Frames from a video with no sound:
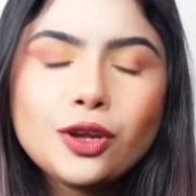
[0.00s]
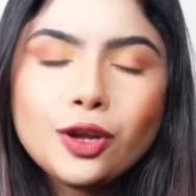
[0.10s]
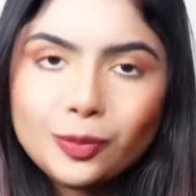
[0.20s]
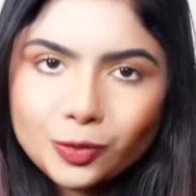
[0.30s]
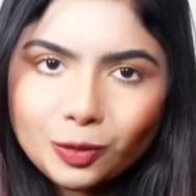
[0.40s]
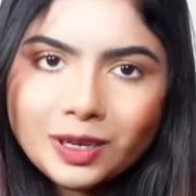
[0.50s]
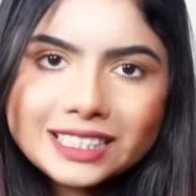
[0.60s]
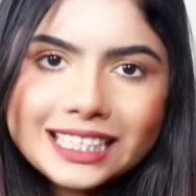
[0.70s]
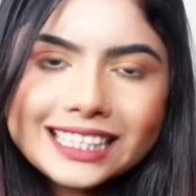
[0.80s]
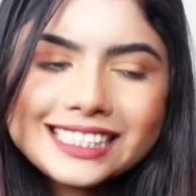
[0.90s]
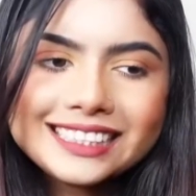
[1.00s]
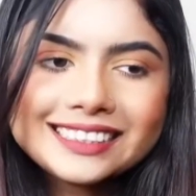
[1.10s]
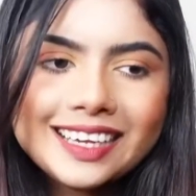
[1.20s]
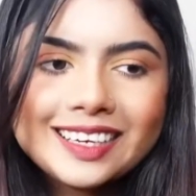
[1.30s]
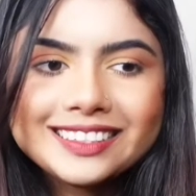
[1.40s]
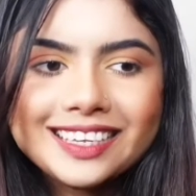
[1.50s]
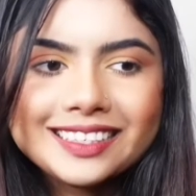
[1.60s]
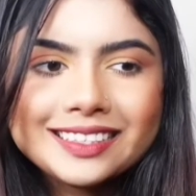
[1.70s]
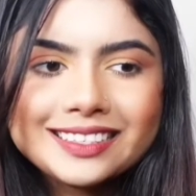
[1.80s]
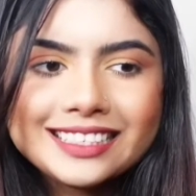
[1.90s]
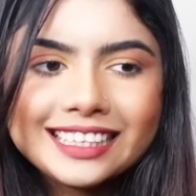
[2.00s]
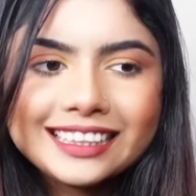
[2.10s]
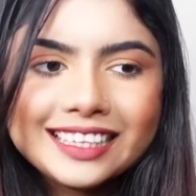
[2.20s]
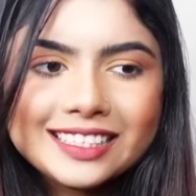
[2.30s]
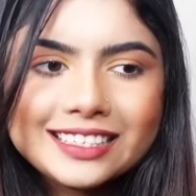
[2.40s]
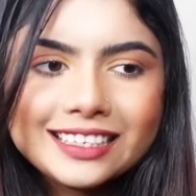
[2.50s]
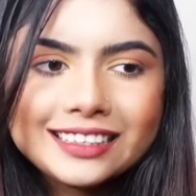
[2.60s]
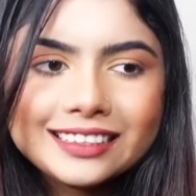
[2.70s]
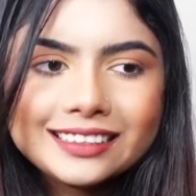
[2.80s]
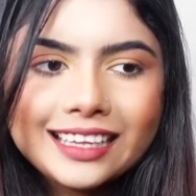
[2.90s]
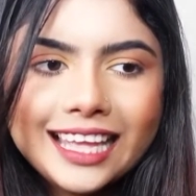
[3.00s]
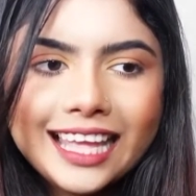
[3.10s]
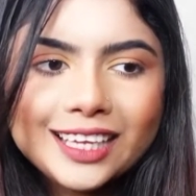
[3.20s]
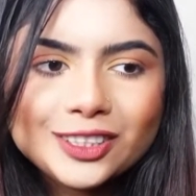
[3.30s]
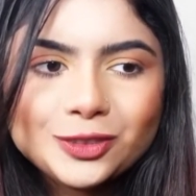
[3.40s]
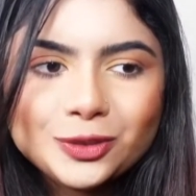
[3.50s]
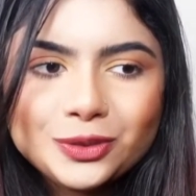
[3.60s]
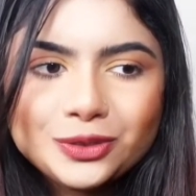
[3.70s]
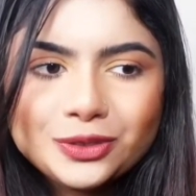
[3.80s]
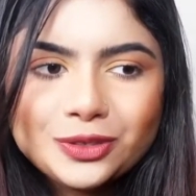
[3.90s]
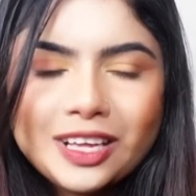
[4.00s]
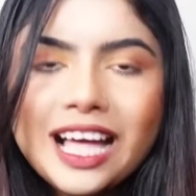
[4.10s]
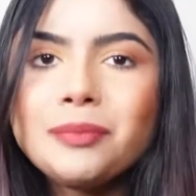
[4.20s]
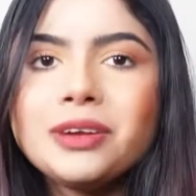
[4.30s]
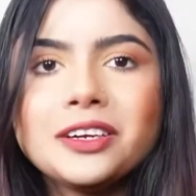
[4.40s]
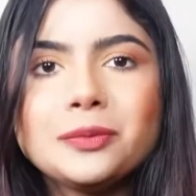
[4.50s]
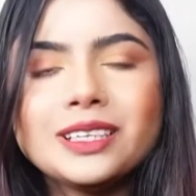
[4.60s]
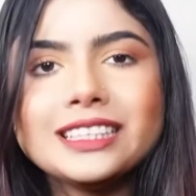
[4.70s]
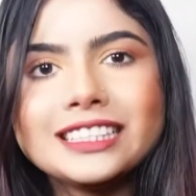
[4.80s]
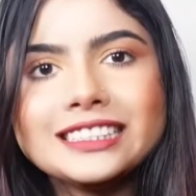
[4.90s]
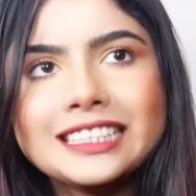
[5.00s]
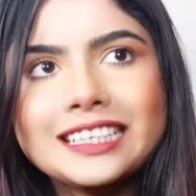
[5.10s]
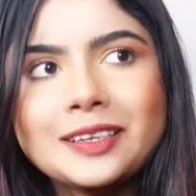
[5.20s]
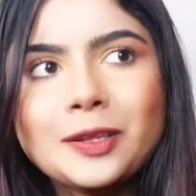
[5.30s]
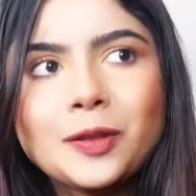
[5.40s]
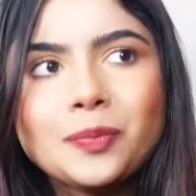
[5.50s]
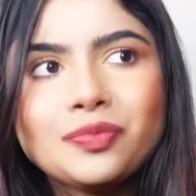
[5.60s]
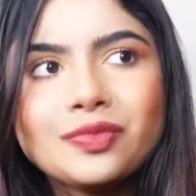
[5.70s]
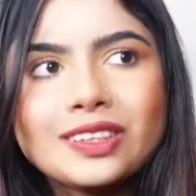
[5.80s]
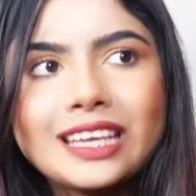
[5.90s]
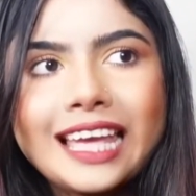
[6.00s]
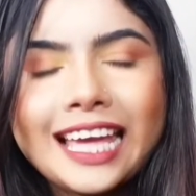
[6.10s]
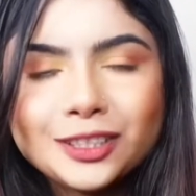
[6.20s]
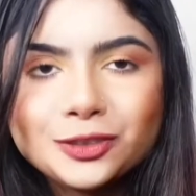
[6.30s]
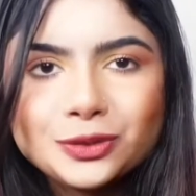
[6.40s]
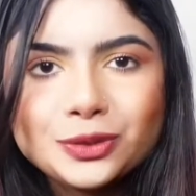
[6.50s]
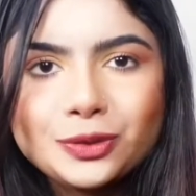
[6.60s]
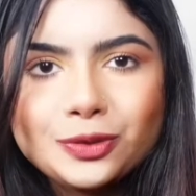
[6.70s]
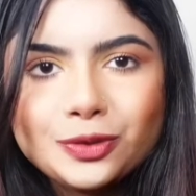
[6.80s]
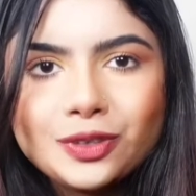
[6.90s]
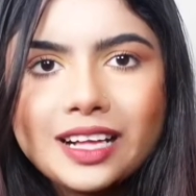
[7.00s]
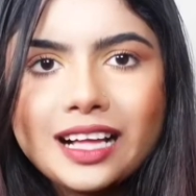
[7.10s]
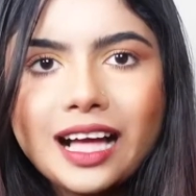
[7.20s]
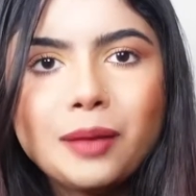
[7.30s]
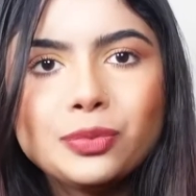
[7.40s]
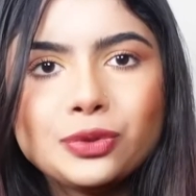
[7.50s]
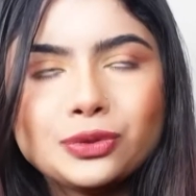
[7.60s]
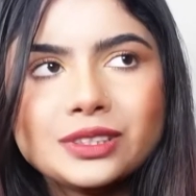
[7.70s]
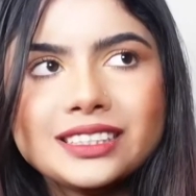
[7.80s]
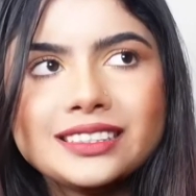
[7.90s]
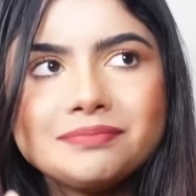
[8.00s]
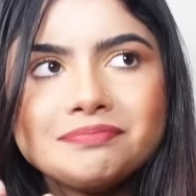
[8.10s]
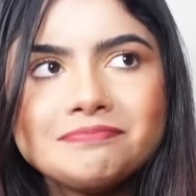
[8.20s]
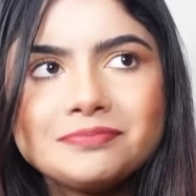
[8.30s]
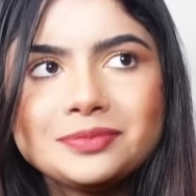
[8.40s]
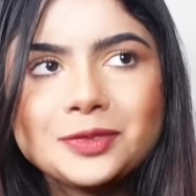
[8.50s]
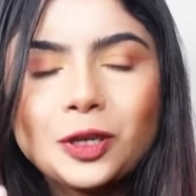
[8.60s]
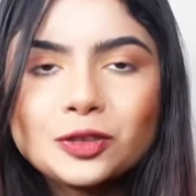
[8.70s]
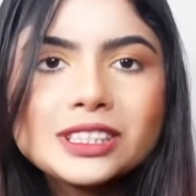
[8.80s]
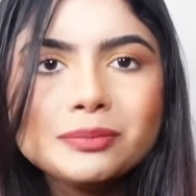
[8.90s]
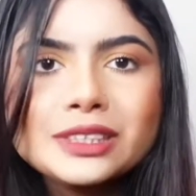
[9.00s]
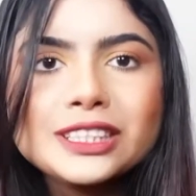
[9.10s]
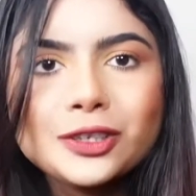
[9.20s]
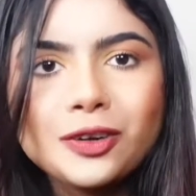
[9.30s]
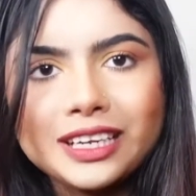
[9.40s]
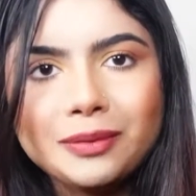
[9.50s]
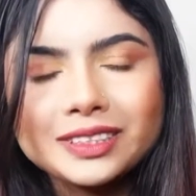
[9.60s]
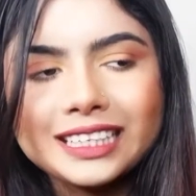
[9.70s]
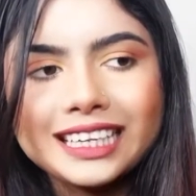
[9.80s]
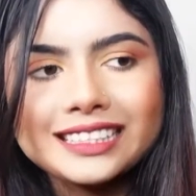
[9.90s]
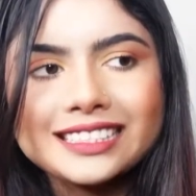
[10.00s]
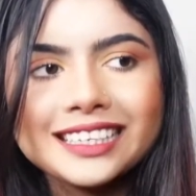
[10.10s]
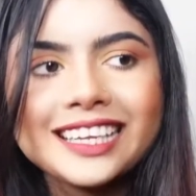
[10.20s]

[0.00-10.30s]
প্রবাসী আছেন তারা জানেন যে দেশের এক টুকরো খাবার বা দেশের এক টুকরো কাপড় কতটা মিন করে আমাদের কাছে